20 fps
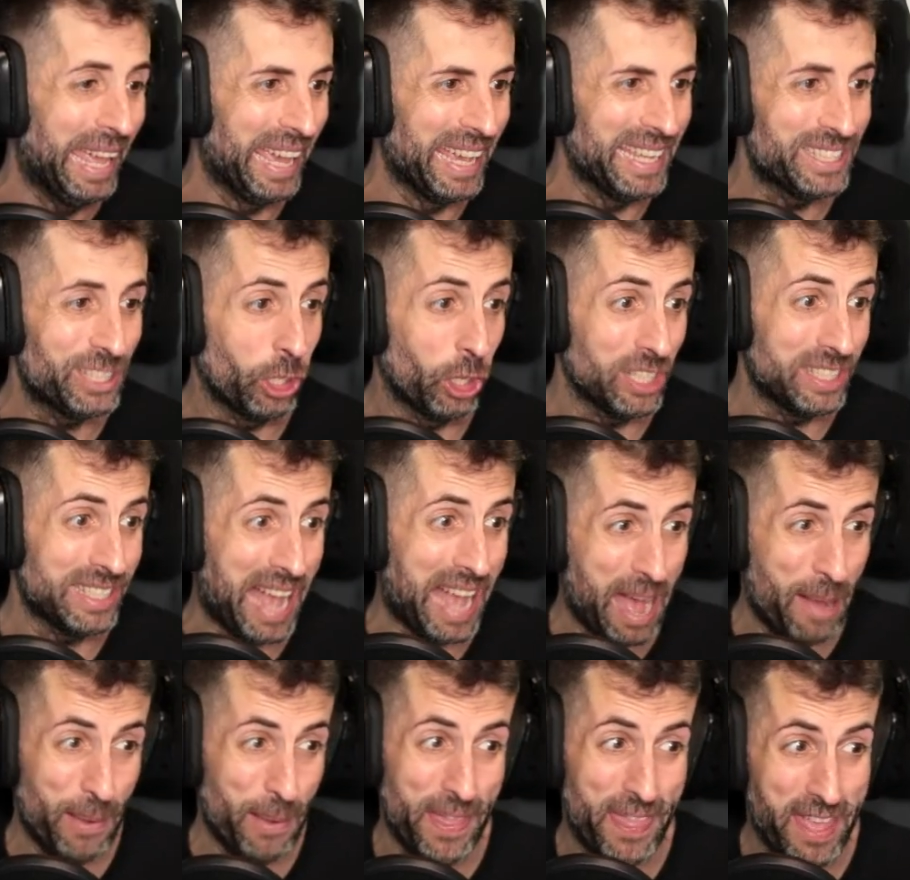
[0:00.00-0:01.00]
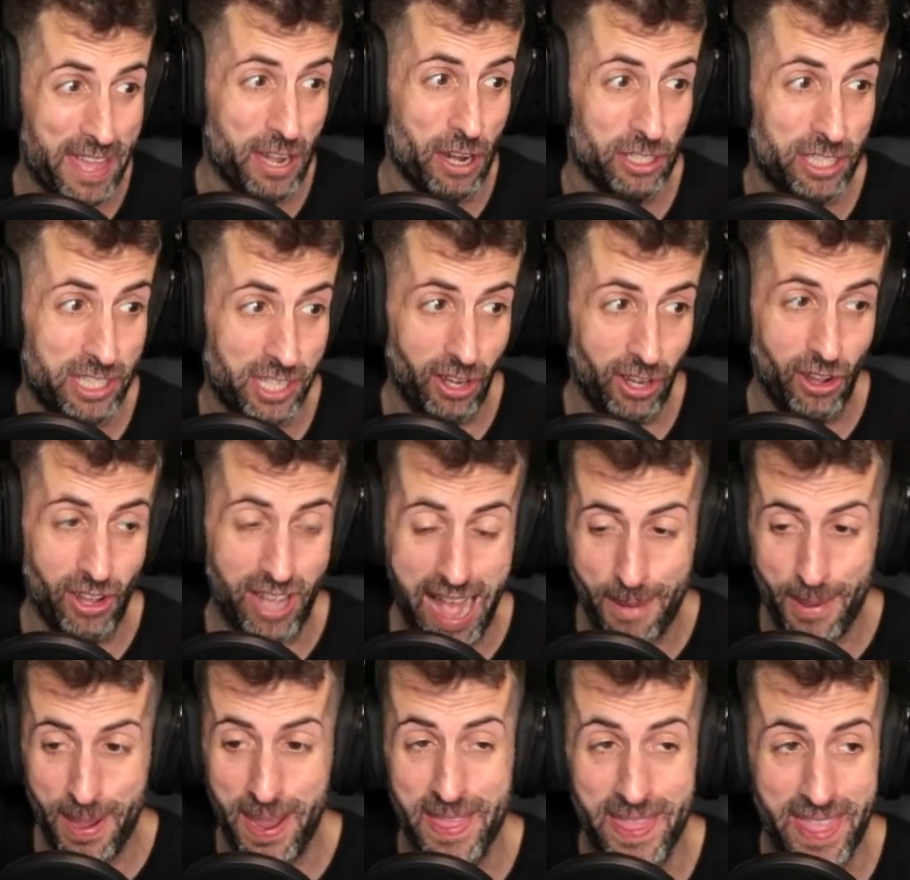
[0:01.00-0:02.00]
Esto es a vendernos, chicos.
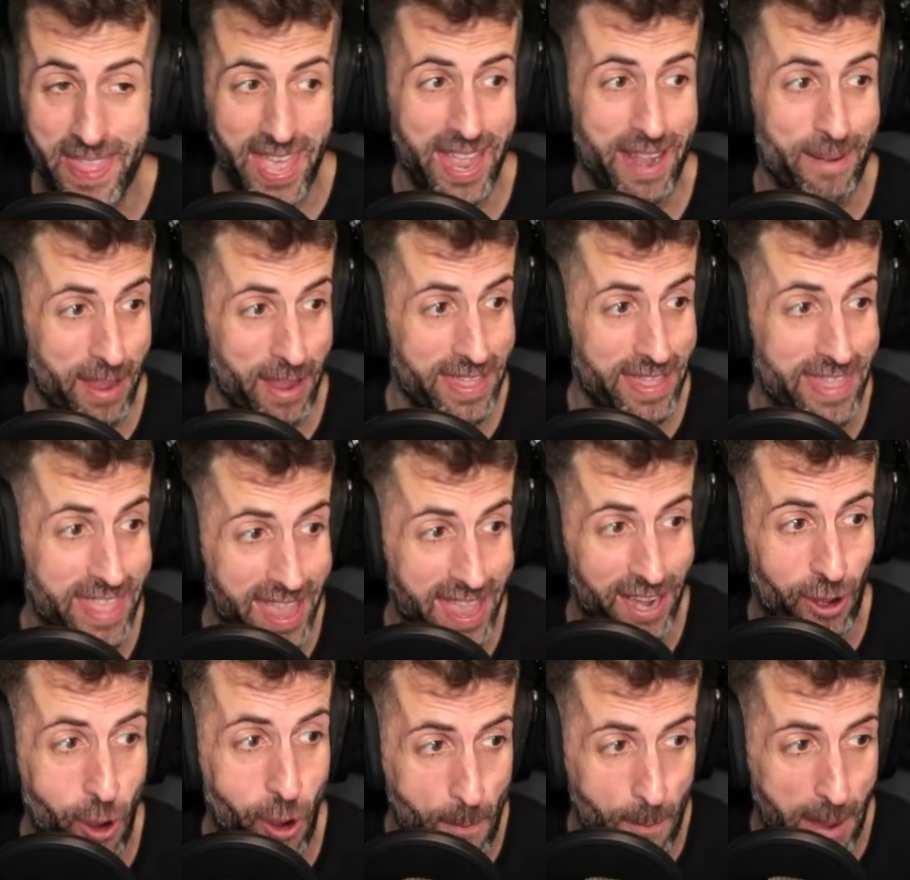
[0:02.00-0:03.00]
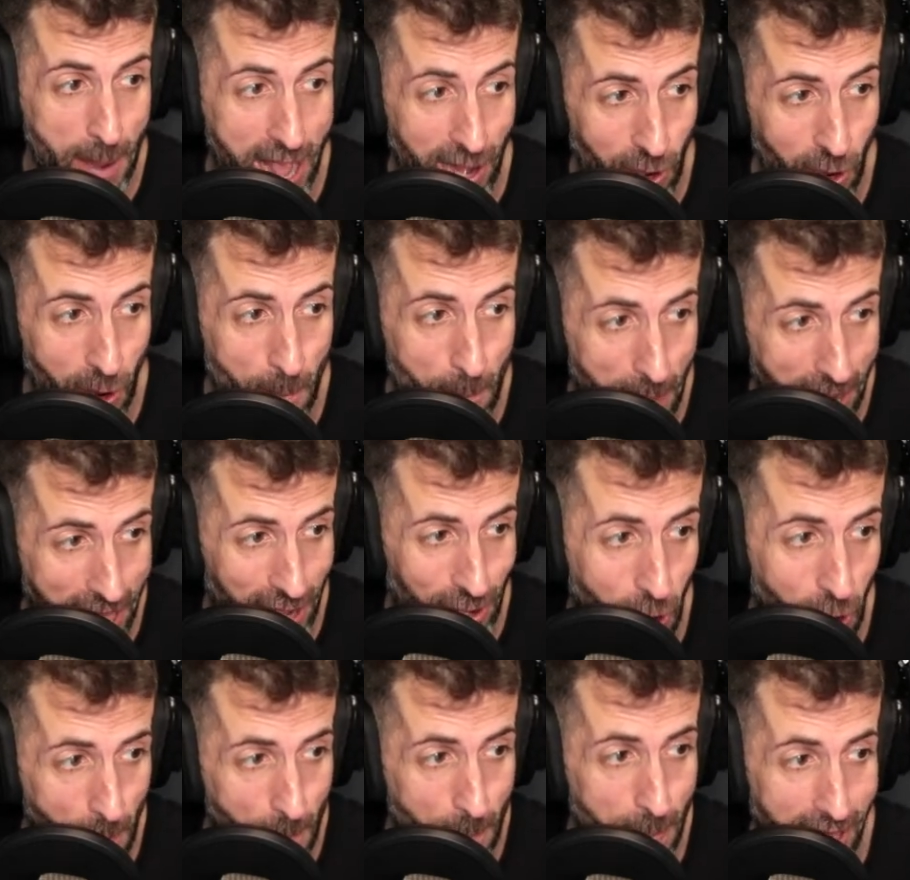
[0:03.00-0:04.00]
A vender, vender, compra, compra,
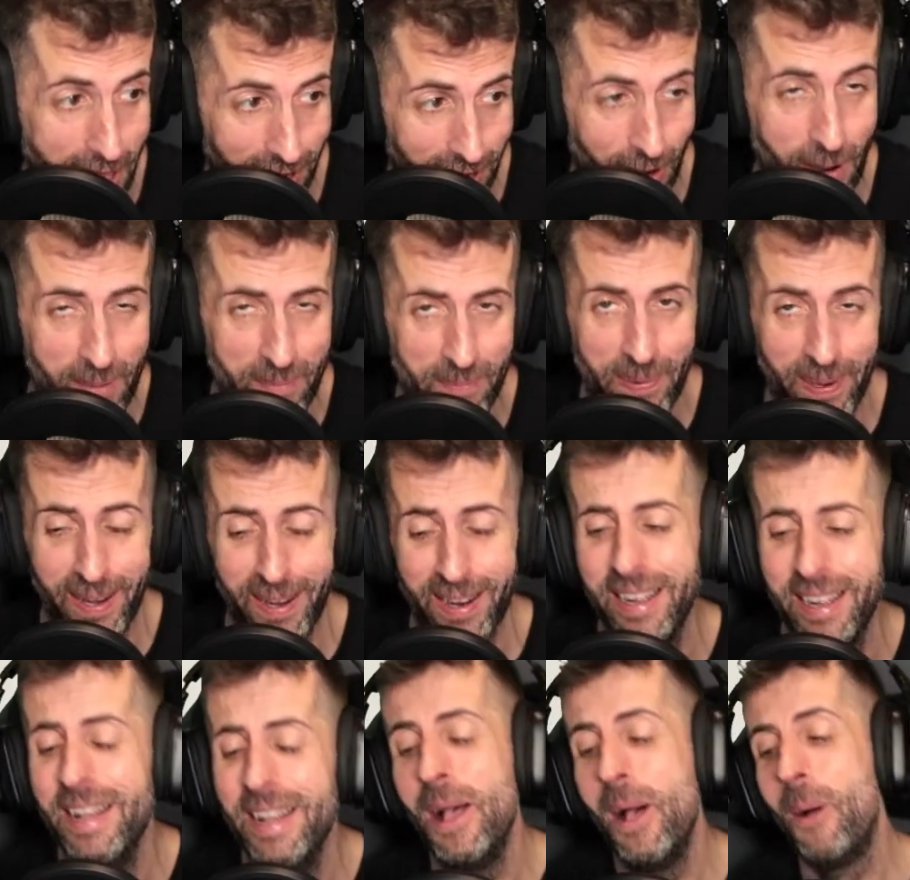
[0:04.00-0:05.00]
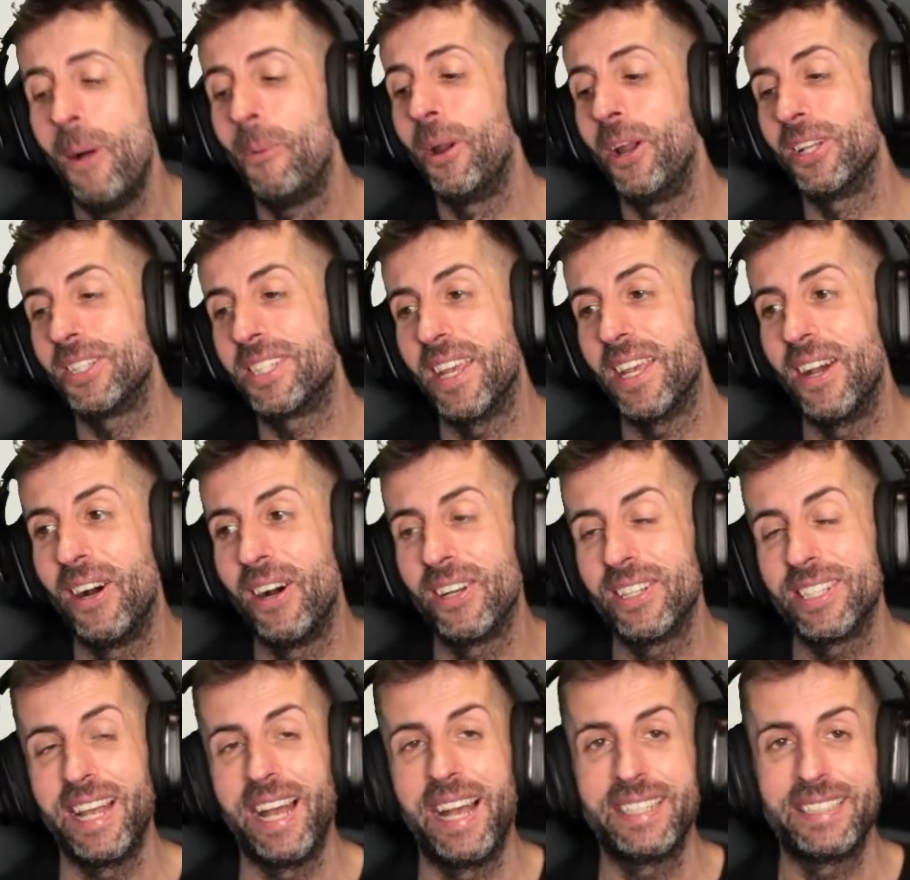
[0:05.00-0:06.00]
compra, compra. Bueno
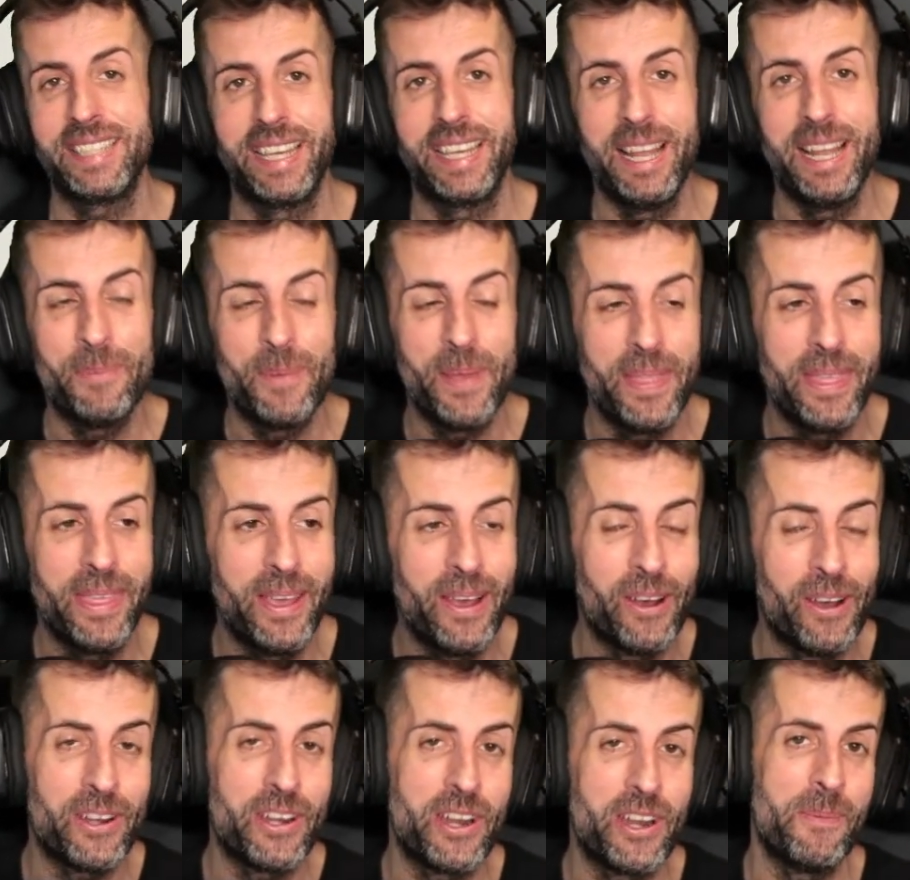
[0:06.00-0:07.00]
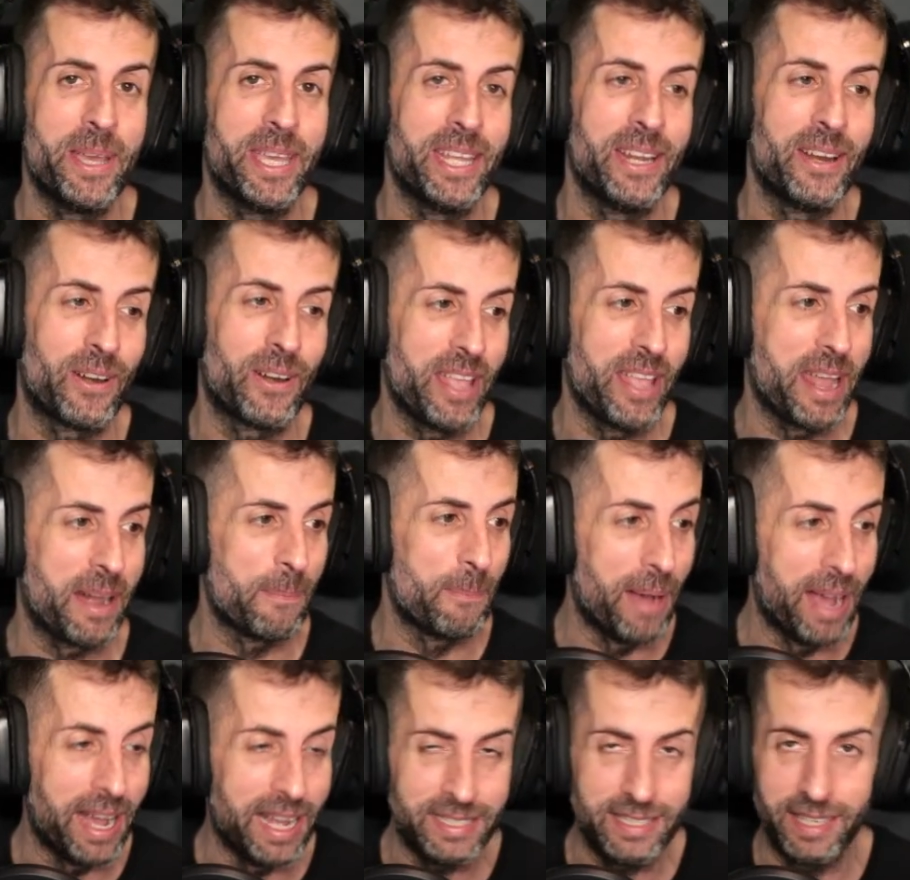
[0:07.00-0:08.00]
chicos, hasta aquí el vídeo, no me quiero enrollar
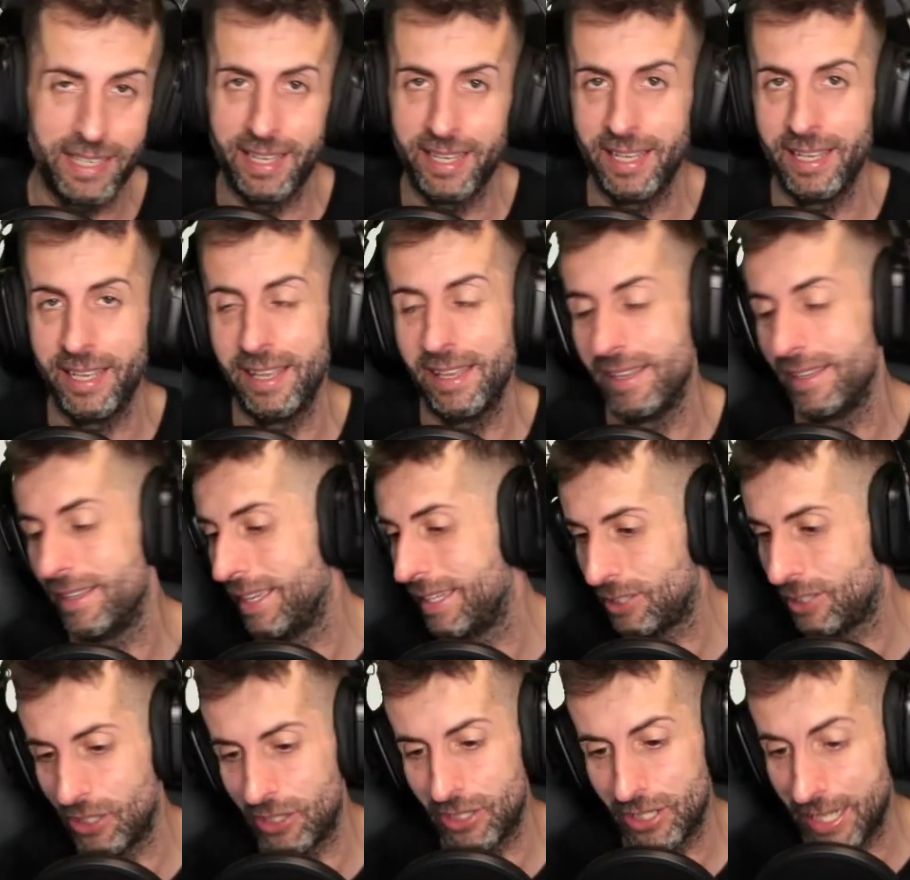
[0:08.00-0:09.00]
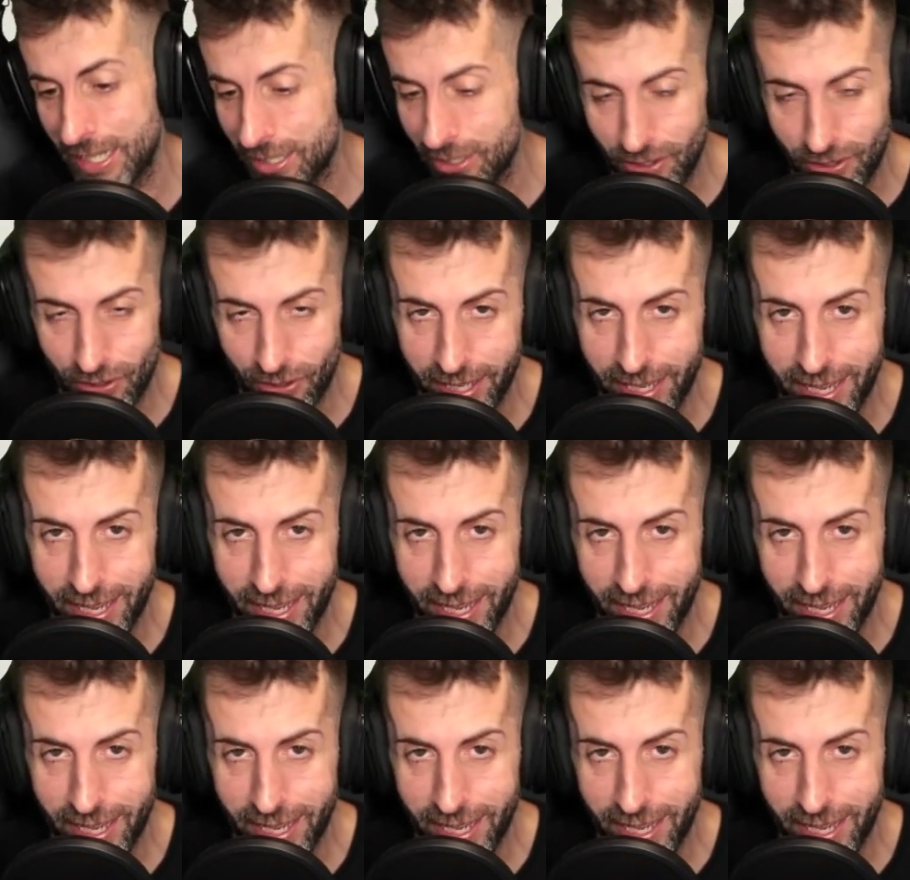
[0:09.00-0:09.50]
más, eh, esto, esto es lo que